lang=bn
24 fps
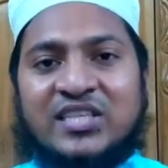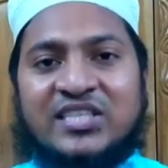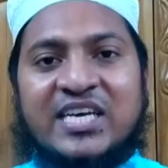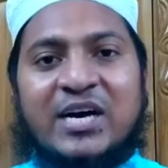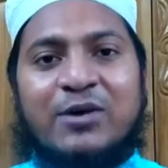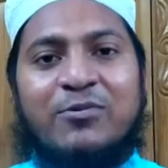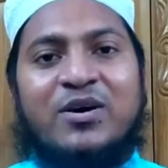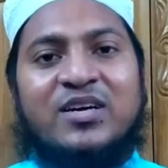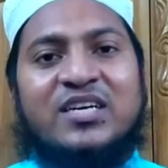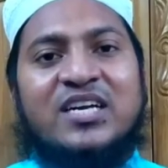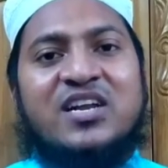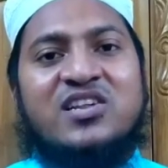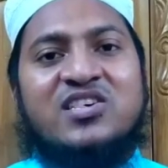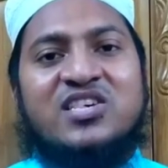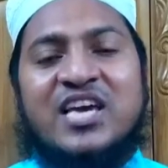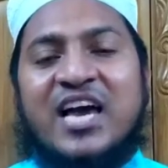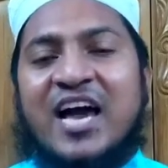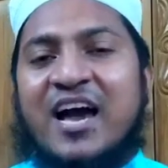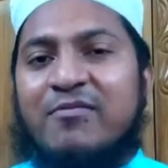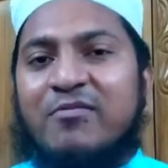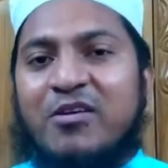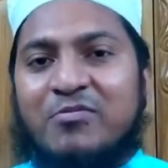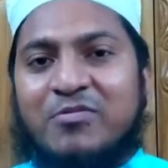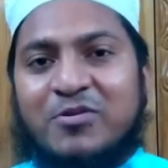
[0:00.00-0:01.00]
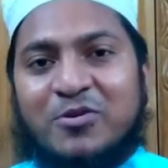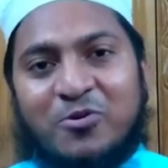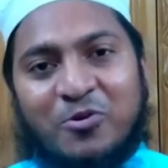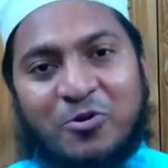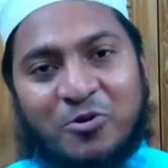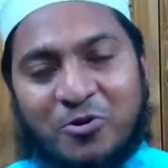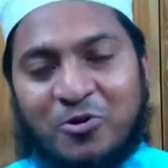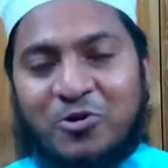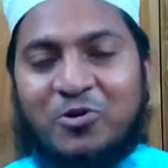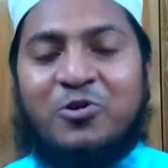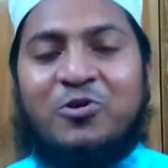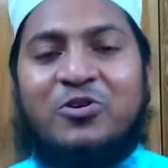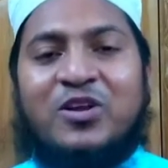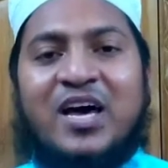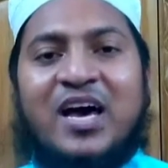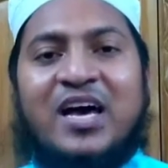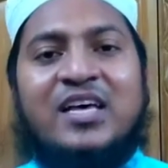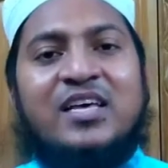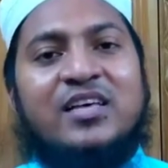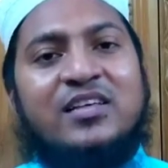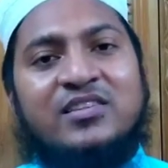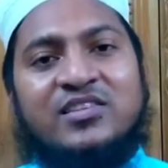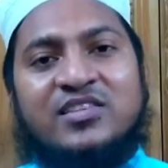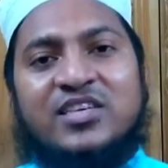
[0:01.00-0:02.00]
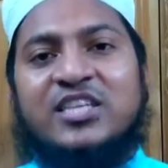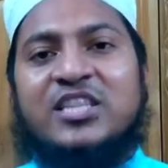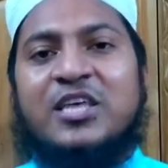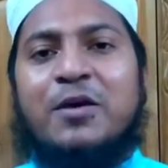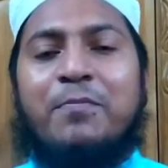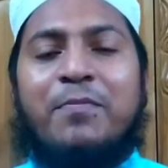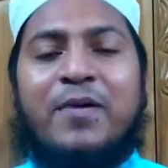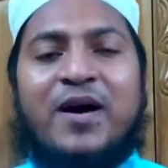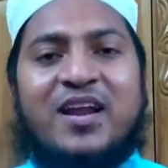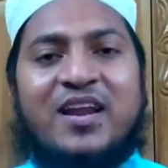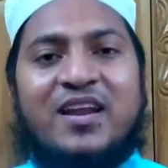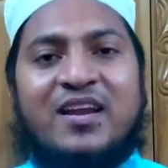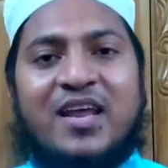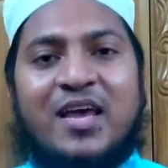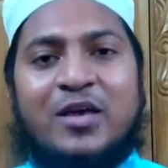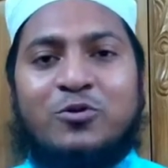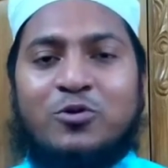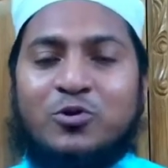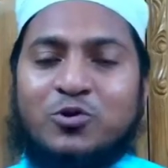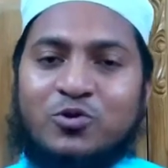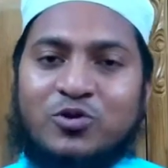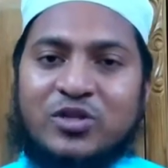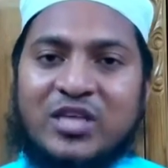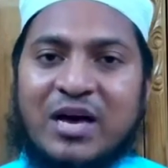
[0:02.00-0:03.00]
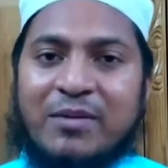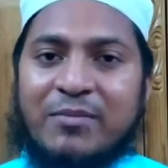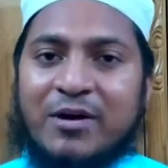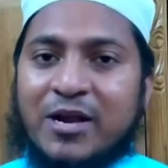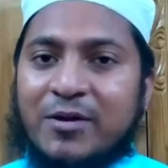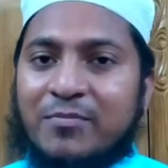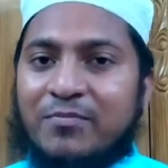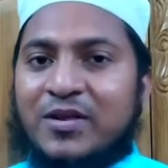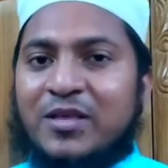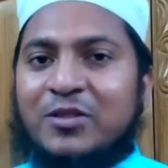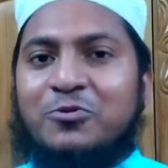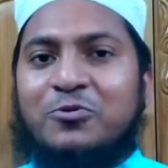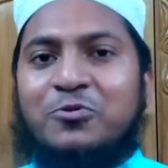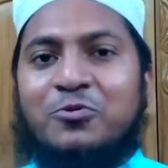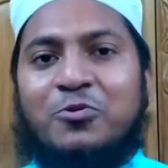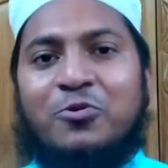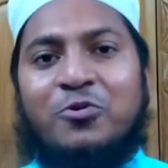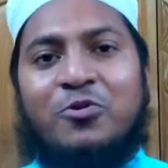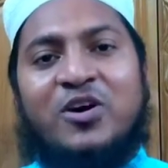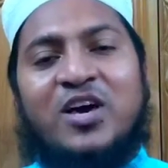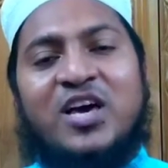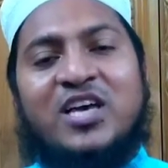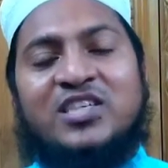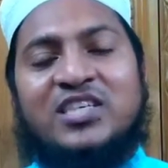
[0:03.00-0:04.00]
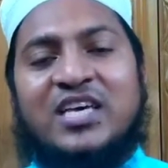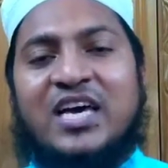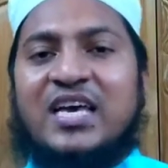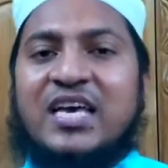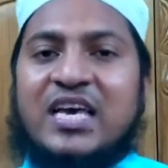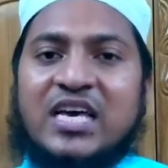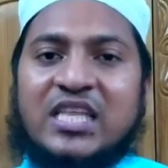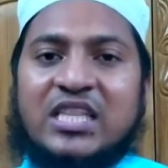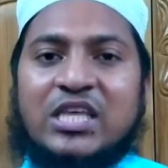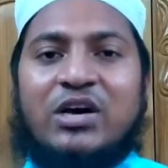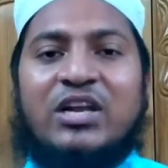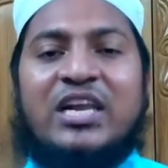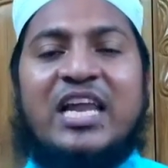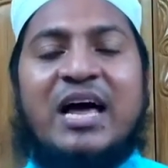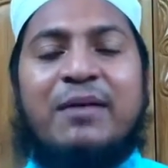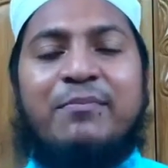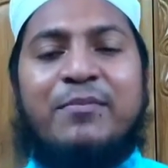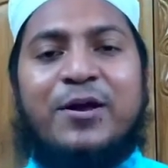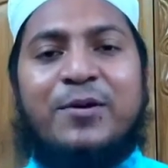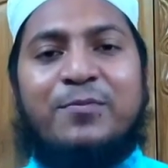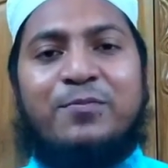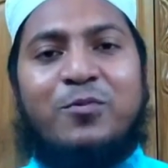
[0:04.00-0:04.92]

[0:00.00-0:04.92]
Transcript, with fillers: যাওয়াটার স্বাভাবিক হলো না যেতে পারে নাই তো যদি আমার মৃত্যু হয়ে যায় তাহলে আমার